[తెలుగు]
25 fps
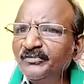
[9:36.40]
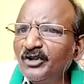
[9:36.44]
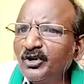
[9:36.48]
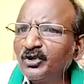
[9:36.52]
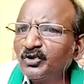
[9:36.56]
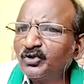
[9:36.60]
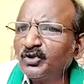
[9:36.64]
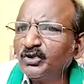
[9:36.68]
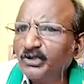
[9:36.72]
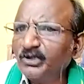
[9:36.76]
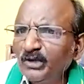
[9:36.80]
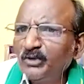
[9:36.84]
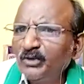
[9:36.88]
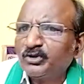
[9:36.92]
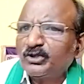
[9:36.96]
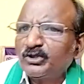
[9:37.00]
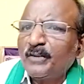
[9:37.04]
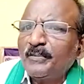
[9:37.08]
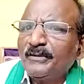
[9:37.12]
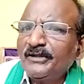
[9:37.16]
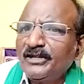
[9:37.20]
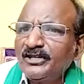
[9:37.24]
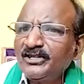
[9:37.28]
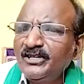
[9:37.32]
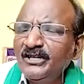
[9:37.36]
ఏం జరుగుతుంది
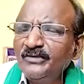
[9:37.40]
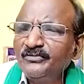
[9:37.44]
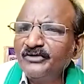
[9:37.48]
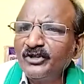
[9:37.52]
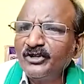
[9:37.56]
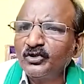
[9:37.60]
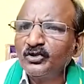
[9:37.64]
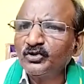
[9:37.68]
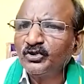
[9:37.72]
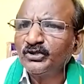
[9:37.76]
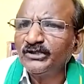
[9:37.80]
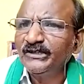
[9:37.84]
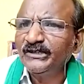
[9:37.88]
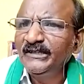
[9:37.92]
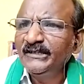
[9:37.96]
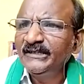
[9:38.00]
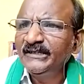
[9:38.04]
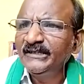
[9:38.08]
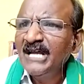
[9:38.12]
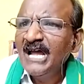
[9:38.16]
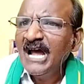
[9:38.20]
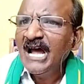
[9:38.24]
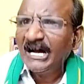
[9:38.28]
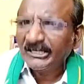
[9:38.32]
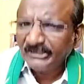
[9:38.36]
ఉత్తరప్రదేశ్లో ఏం జరుగుతుంది
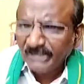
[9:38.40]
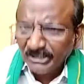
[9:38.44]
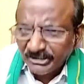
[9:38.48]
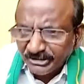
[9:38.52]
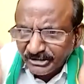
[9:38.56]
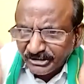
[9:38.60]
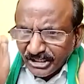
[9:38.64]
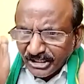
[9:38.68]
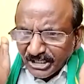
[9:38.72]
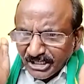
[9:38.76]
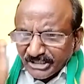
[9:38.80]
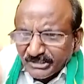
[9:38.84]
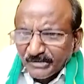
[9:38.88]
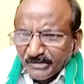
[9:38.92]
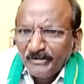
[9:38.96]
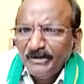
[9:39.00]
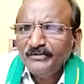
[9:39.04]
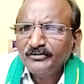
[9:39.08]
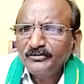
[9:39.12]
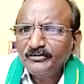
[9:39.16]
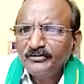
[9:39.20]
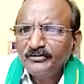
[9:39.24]
అసలు దేశంలో ఏం